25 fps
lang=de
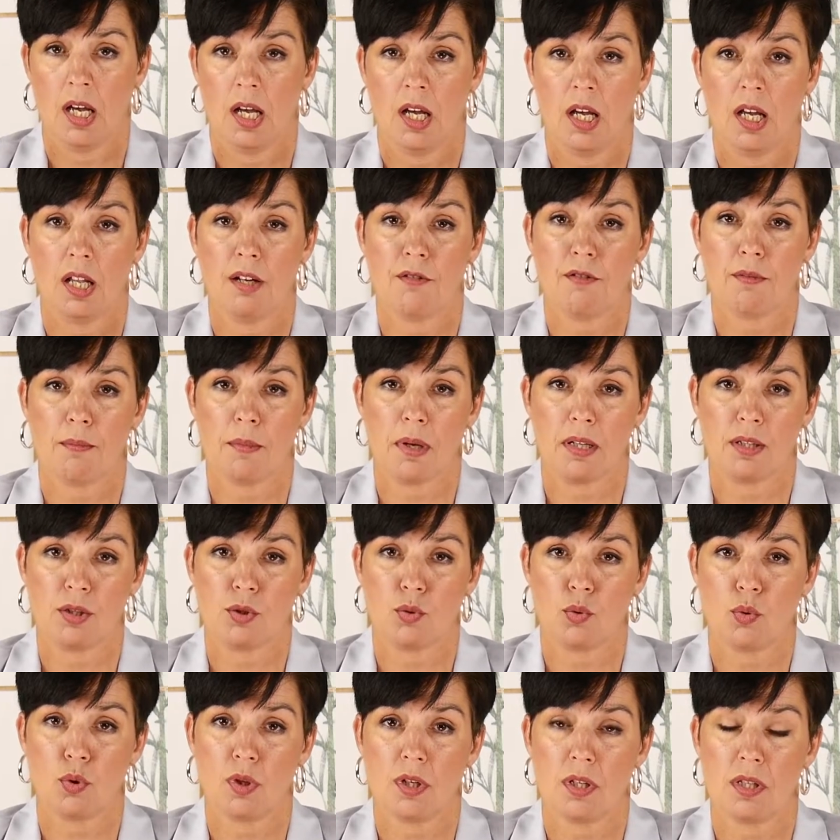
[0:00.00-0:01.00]

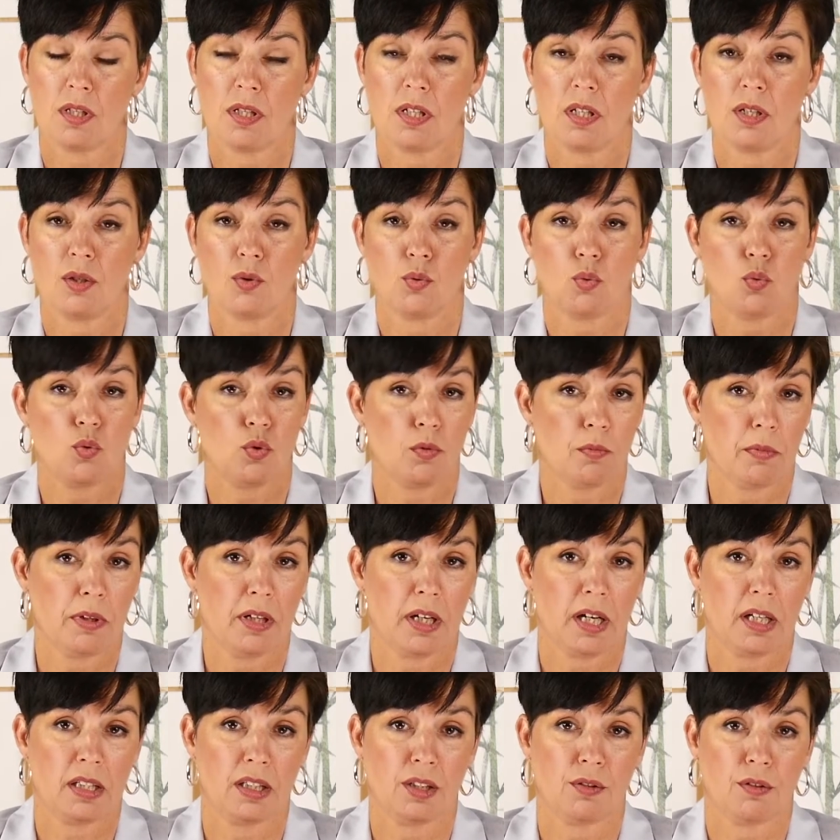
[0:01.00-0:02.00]
Informationen sind
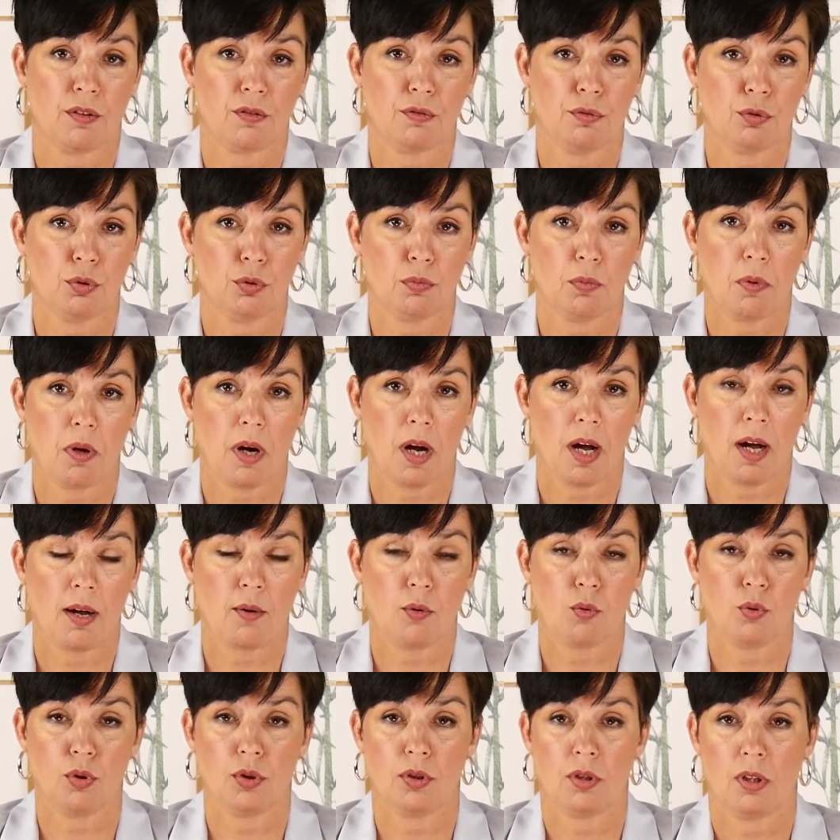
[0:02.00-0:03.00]
unbegrenzt verfügbar
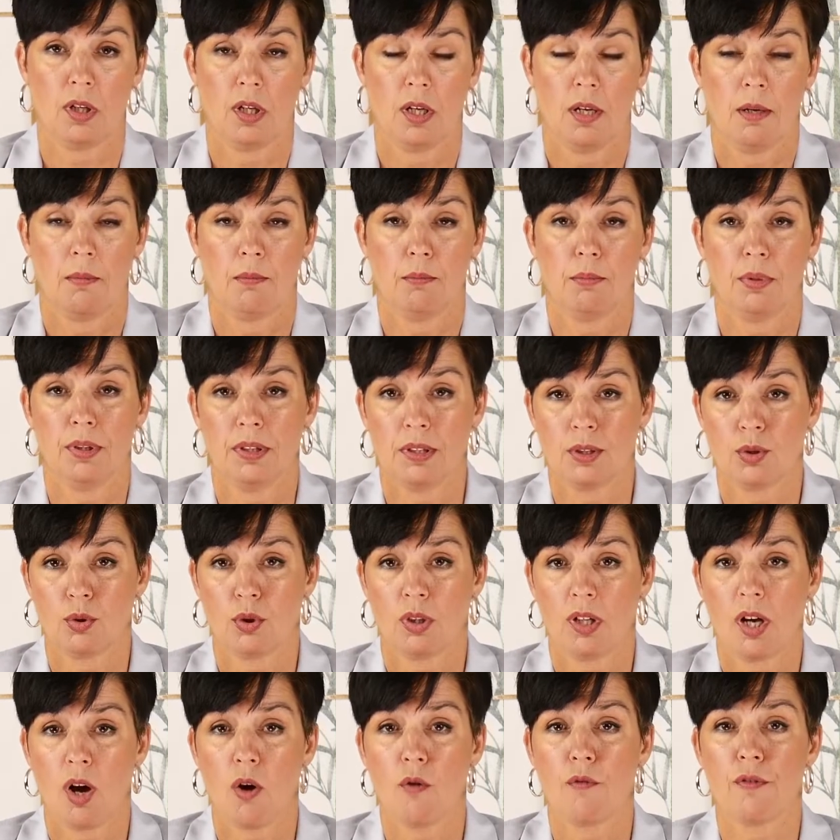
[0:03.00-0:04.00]
und bis zur
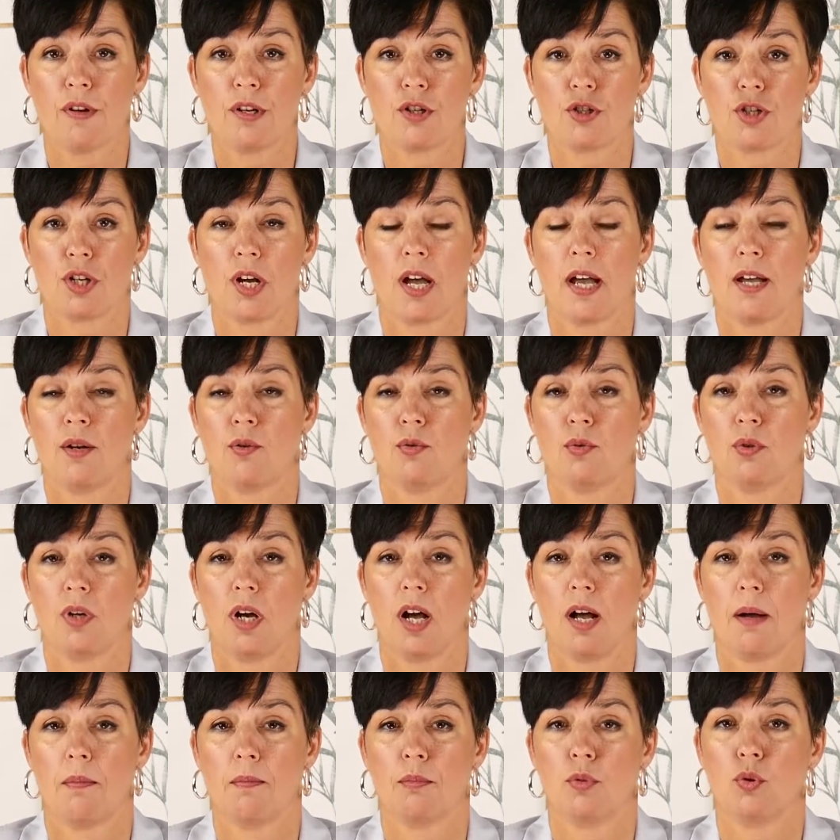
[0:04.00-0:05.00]
Kaufentscheidung
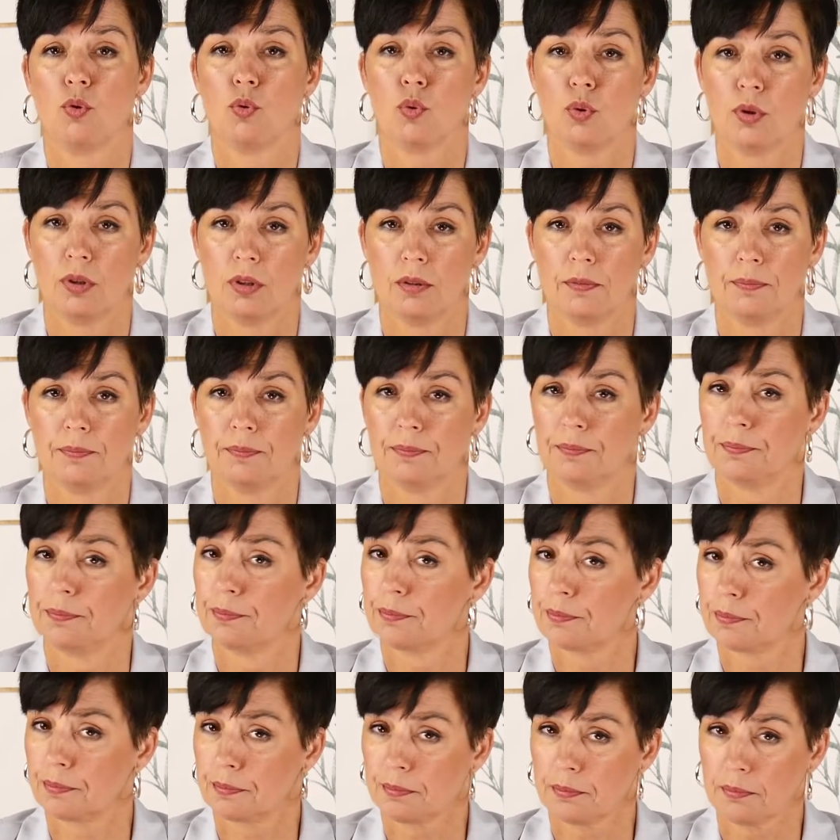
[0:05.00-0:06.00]
haben Kunden
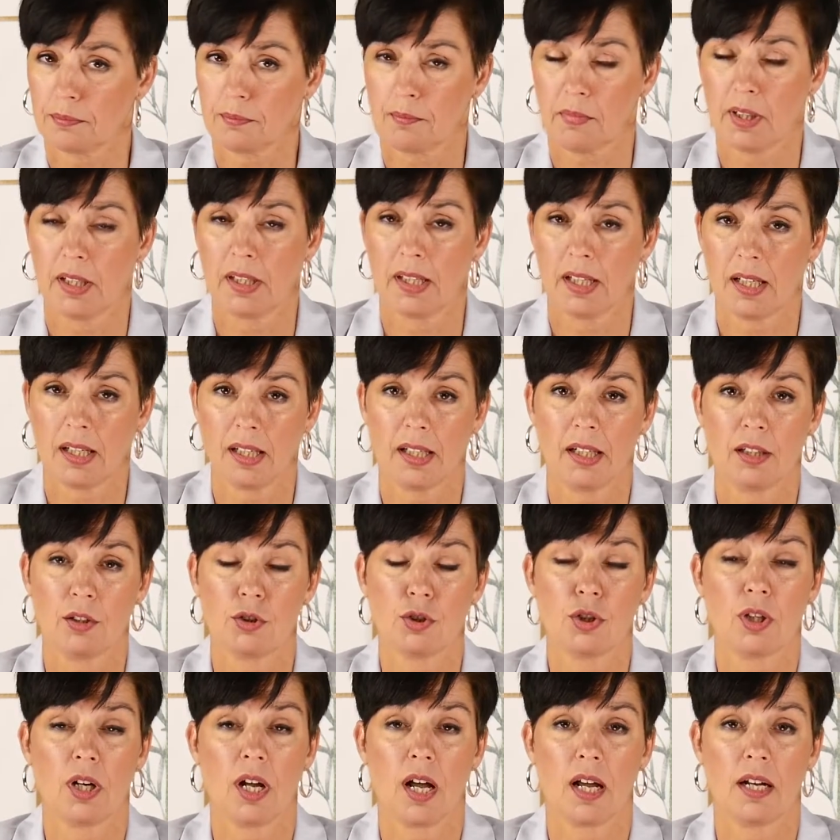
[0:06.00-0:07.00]
in der Regel
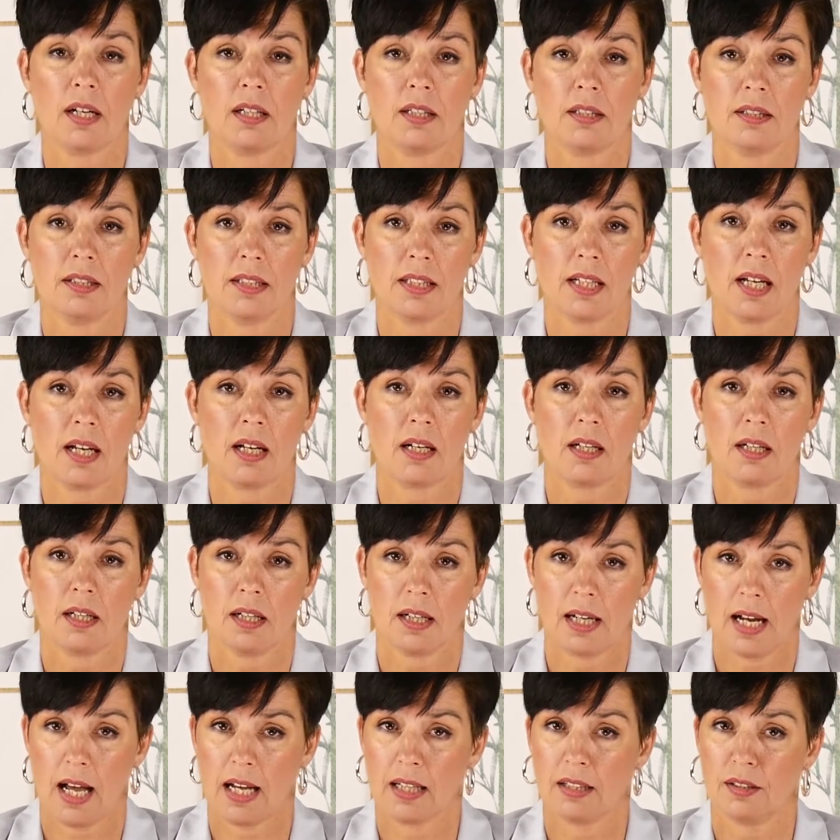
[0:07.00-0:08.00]
schon einen sehr
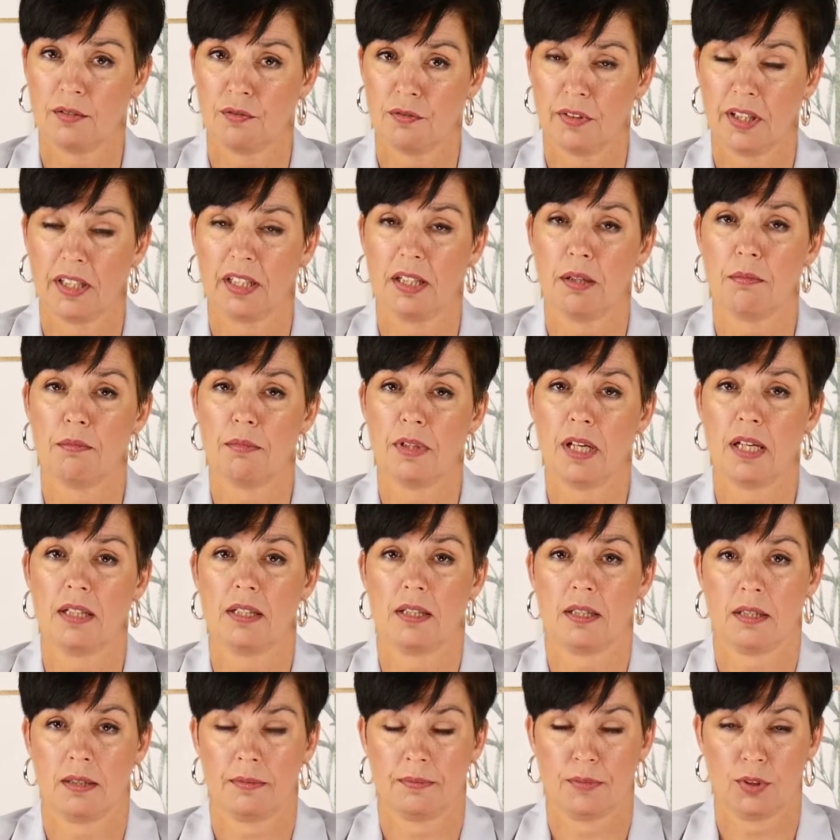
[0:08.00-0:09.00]
langen Weg im
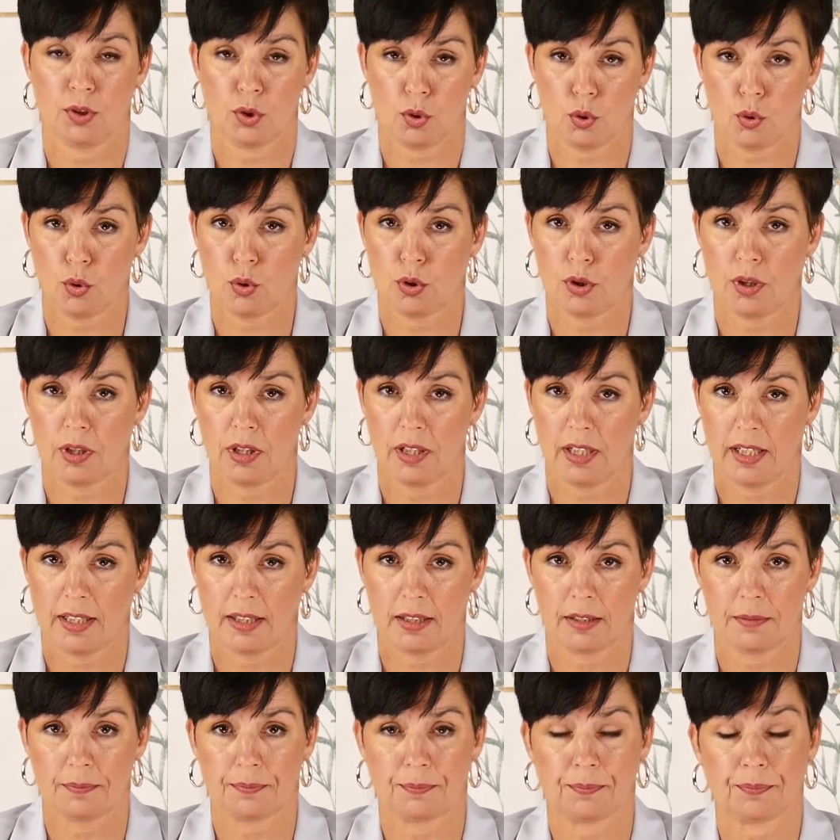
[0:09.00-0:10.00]
Netz
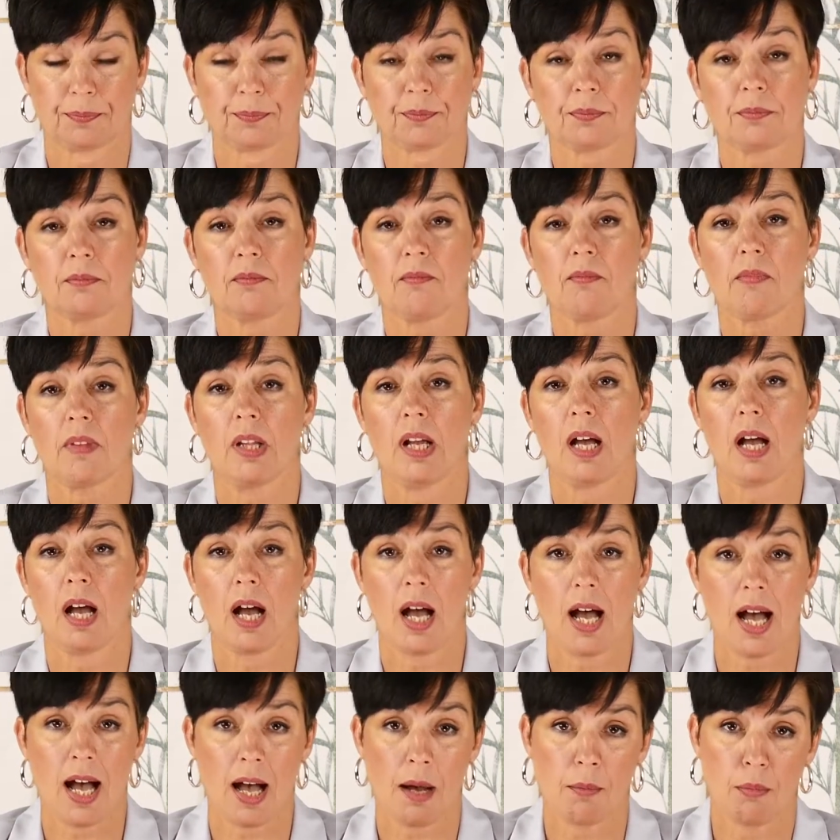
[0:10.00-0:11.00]
zurückgelegt.
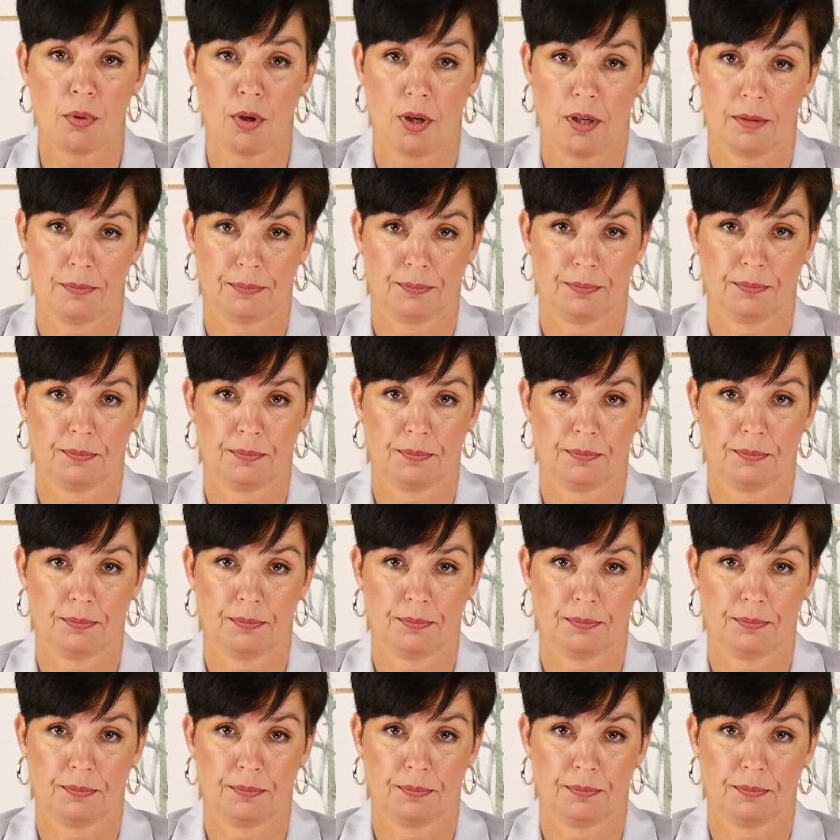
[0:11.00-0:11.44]
Aber